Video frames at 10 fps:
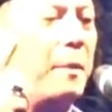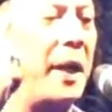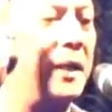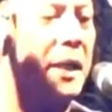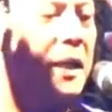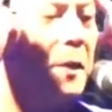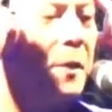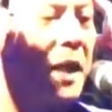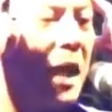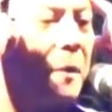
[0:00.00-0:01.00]
peci ini
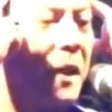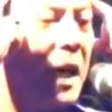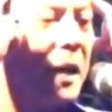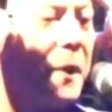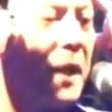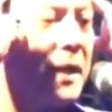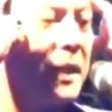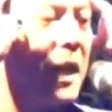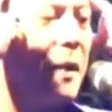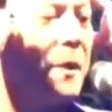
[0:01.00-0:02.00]
benar-benar
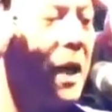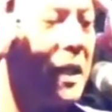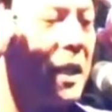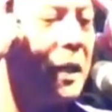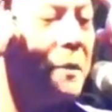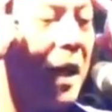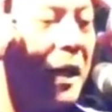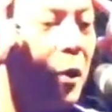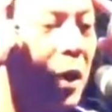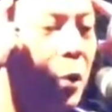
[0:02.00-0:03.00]
peci yang biasa dipakai oleh